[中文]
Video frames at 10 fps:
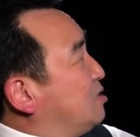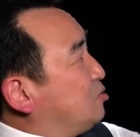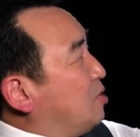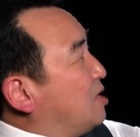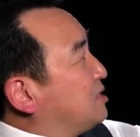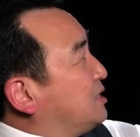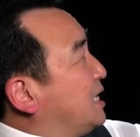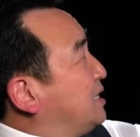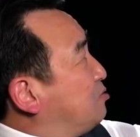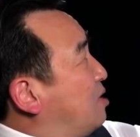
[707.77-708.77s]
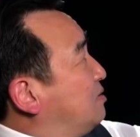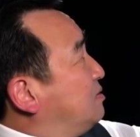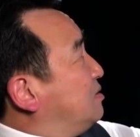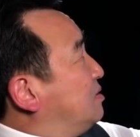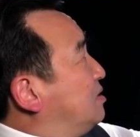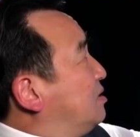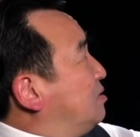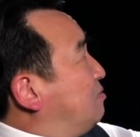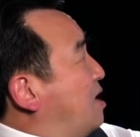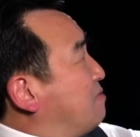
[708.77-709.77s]
主要是这段，
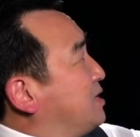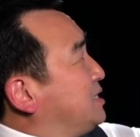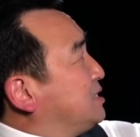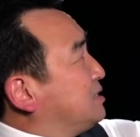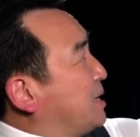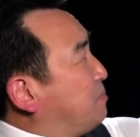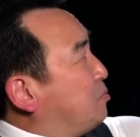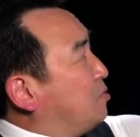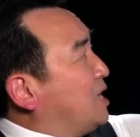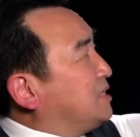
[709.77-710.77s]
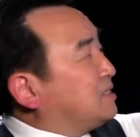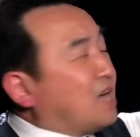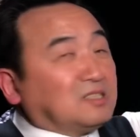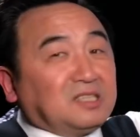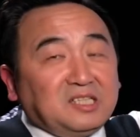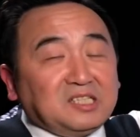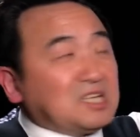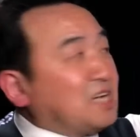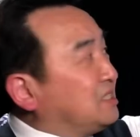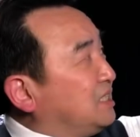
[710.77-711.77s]
王伟京在波兰当地
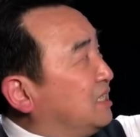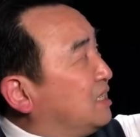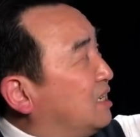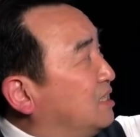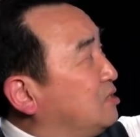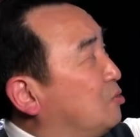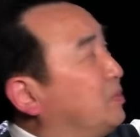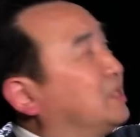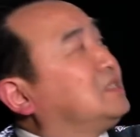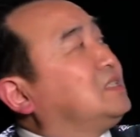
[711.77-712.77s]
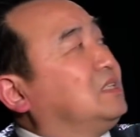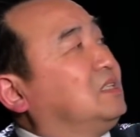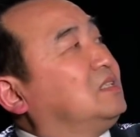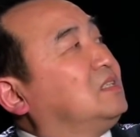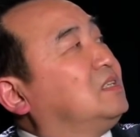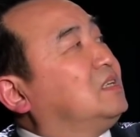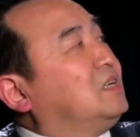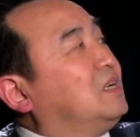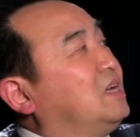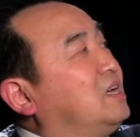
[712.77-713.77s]
商界很有名气，
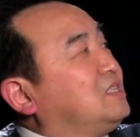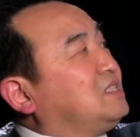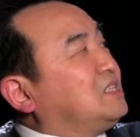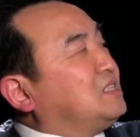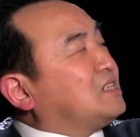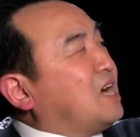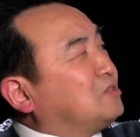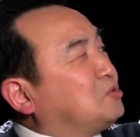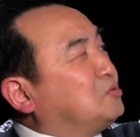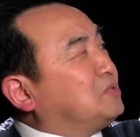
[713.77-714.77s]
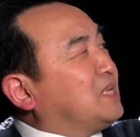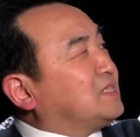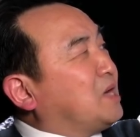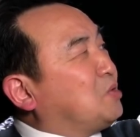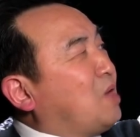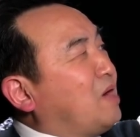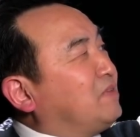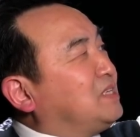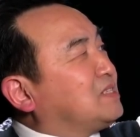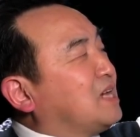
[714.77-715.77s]
经常出现在华
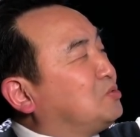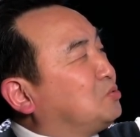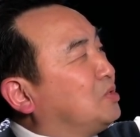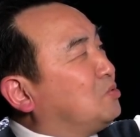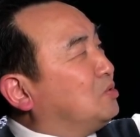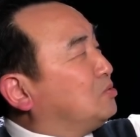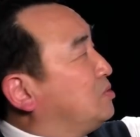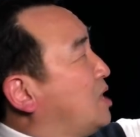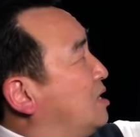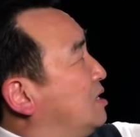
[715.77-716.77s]
为赞助的活动上。